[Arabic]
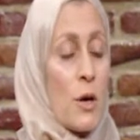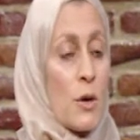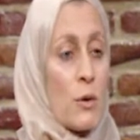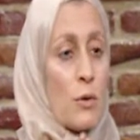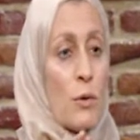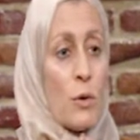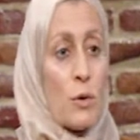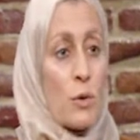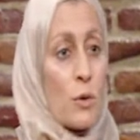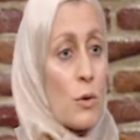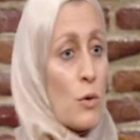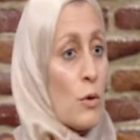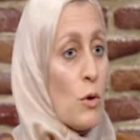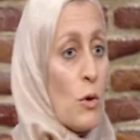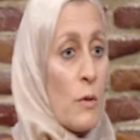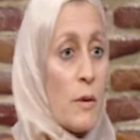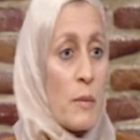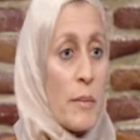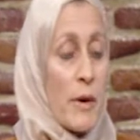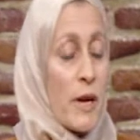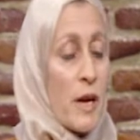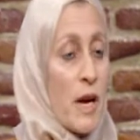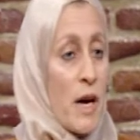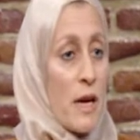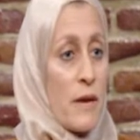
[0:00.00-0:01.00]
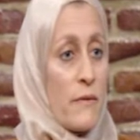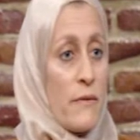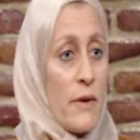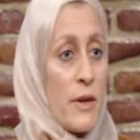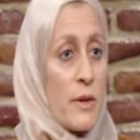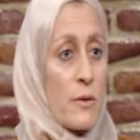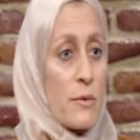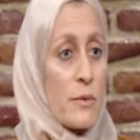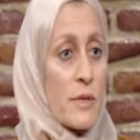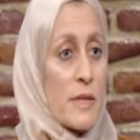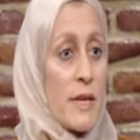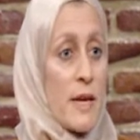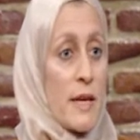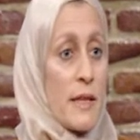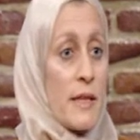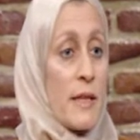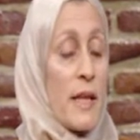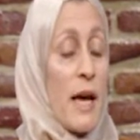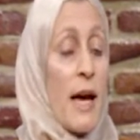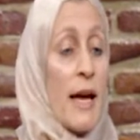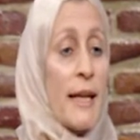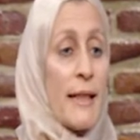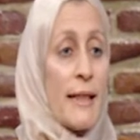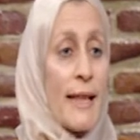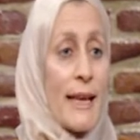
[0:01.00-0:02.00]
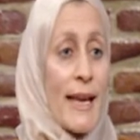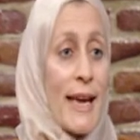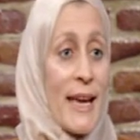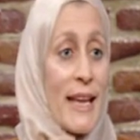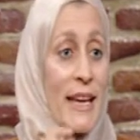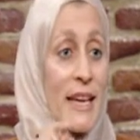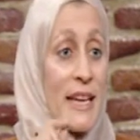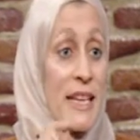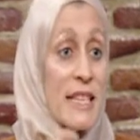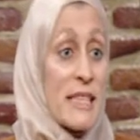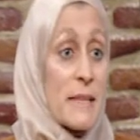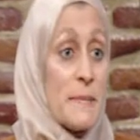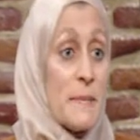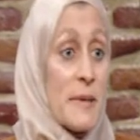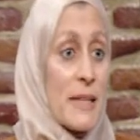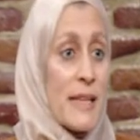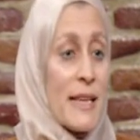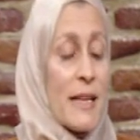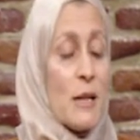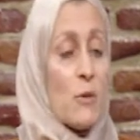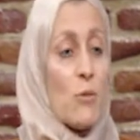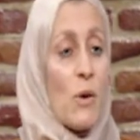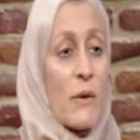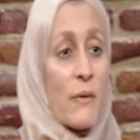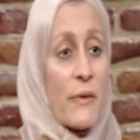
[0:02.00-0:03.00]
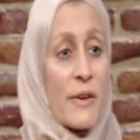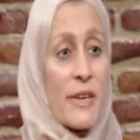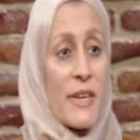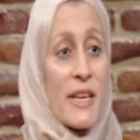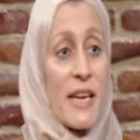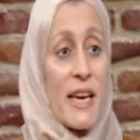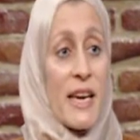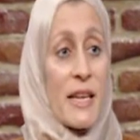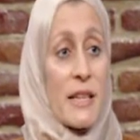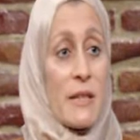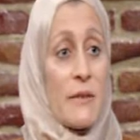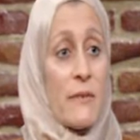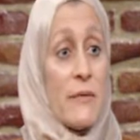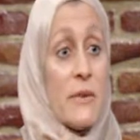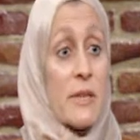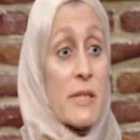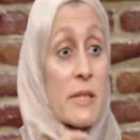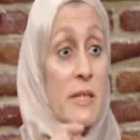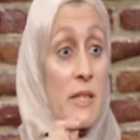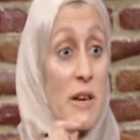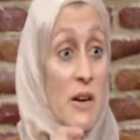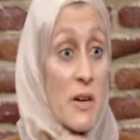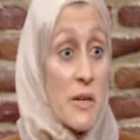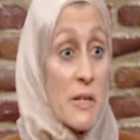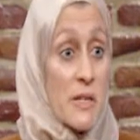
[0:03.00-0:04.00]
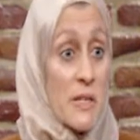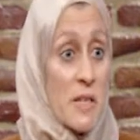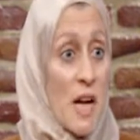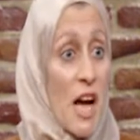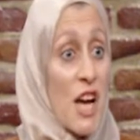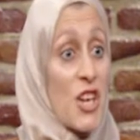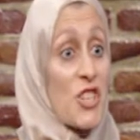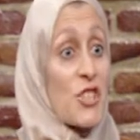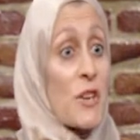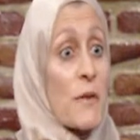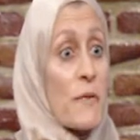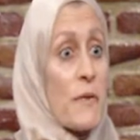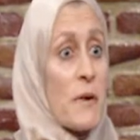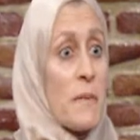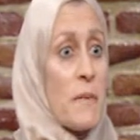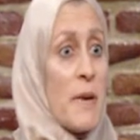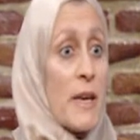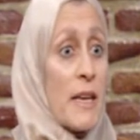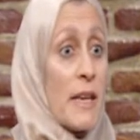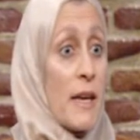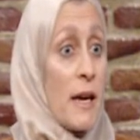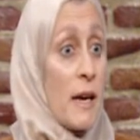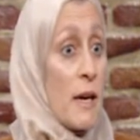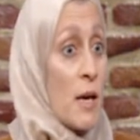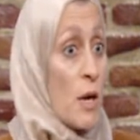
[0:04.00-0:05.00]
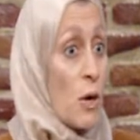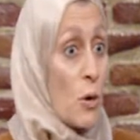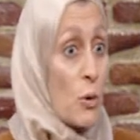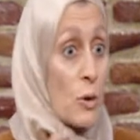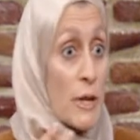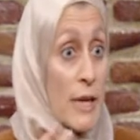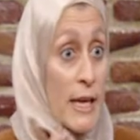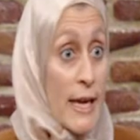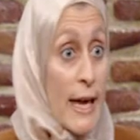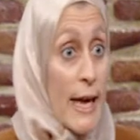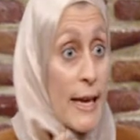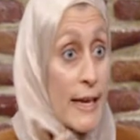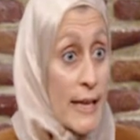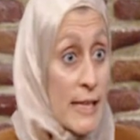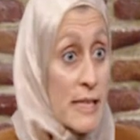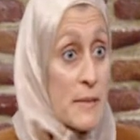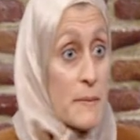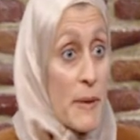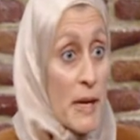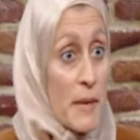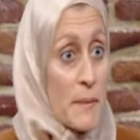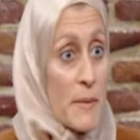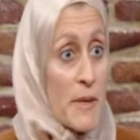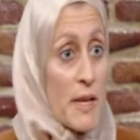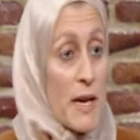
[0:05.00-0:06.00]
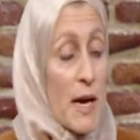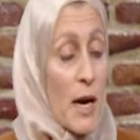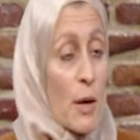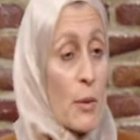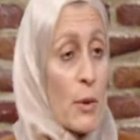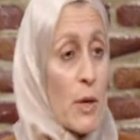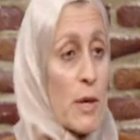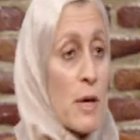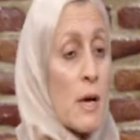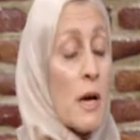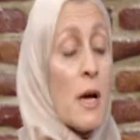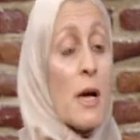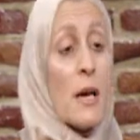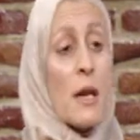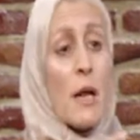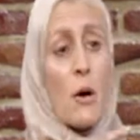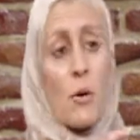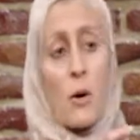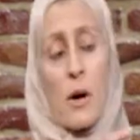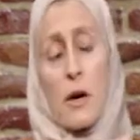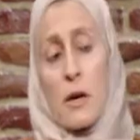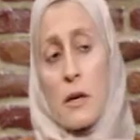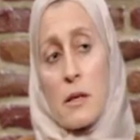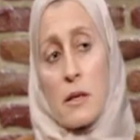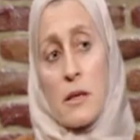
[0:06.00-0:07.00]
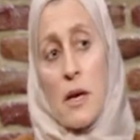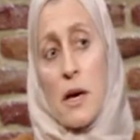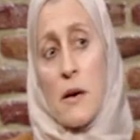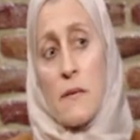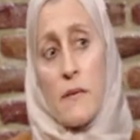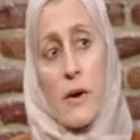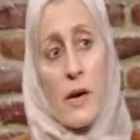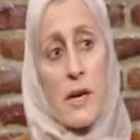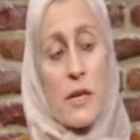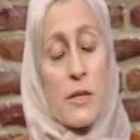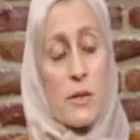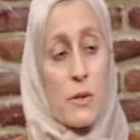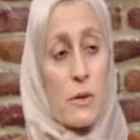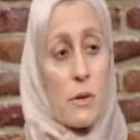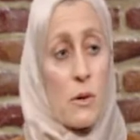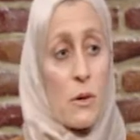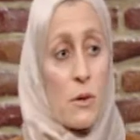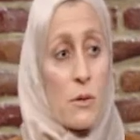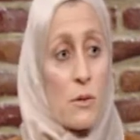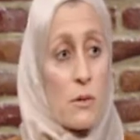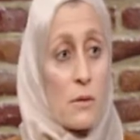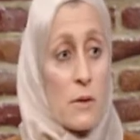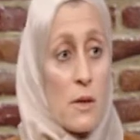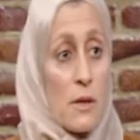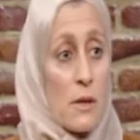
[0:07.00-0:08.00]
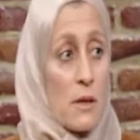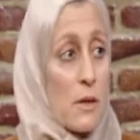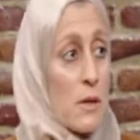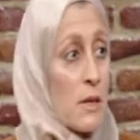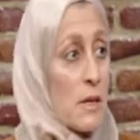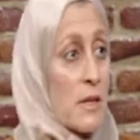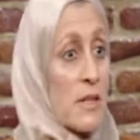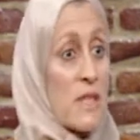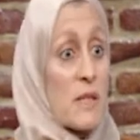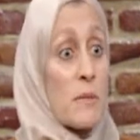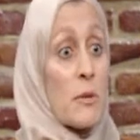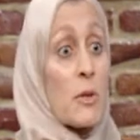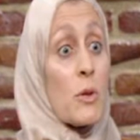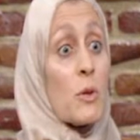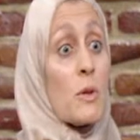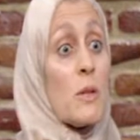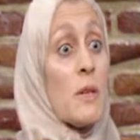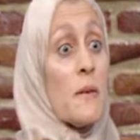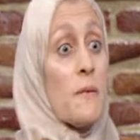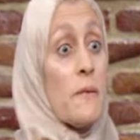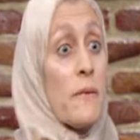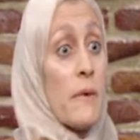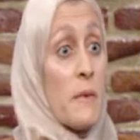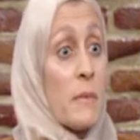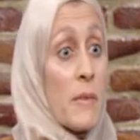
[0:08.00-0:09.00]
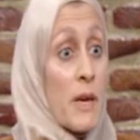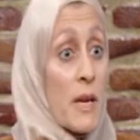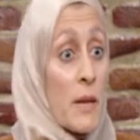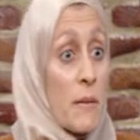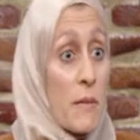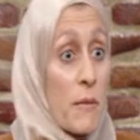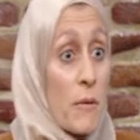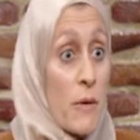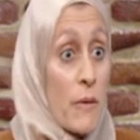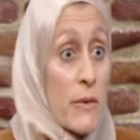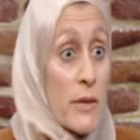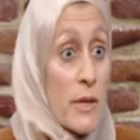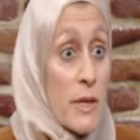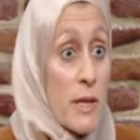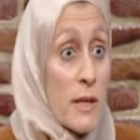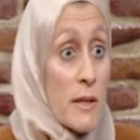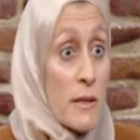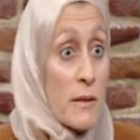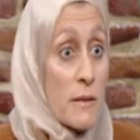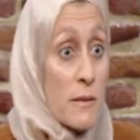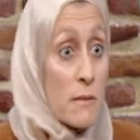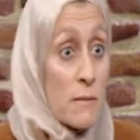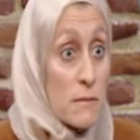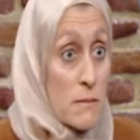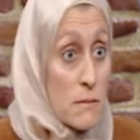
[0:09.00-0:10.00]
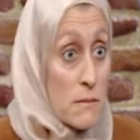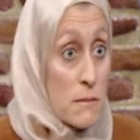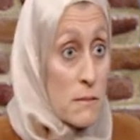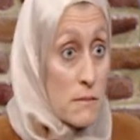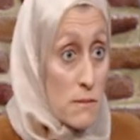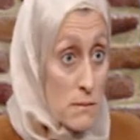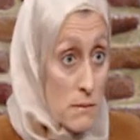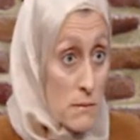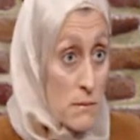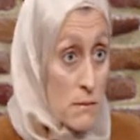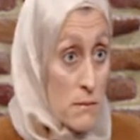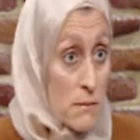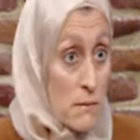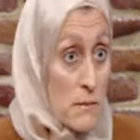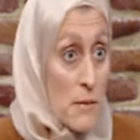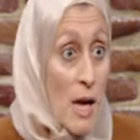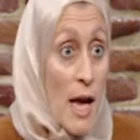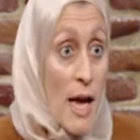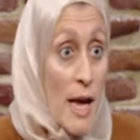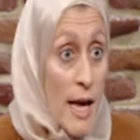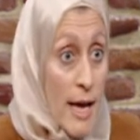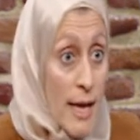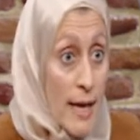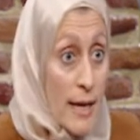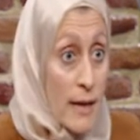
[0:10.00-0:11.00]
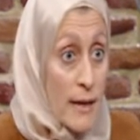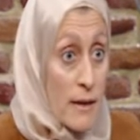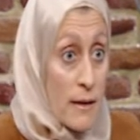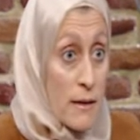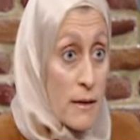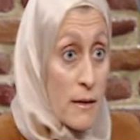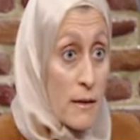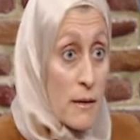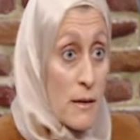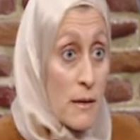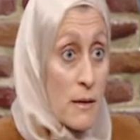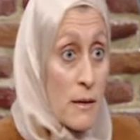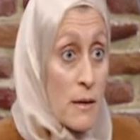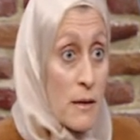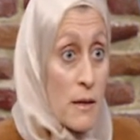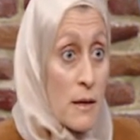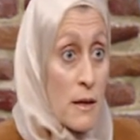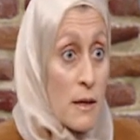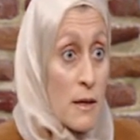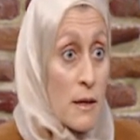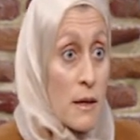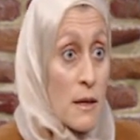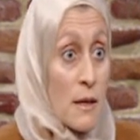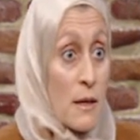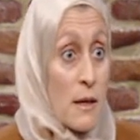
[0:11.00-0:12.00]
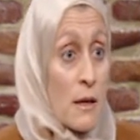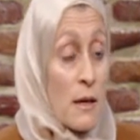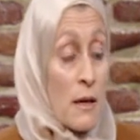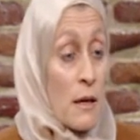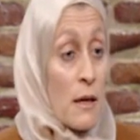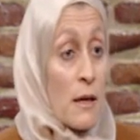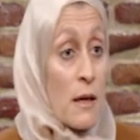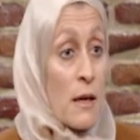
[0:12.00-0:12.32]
دول كلهم عبارة عن فيروسات حتى كان نسبة الوفيات في السارس 10% ودي كان نسبة كبيرة قوي كبيرة. لو قارنتها بفيروس الكورونا نسبته 2% من الوفيات اقل بس ما هي كل حاجه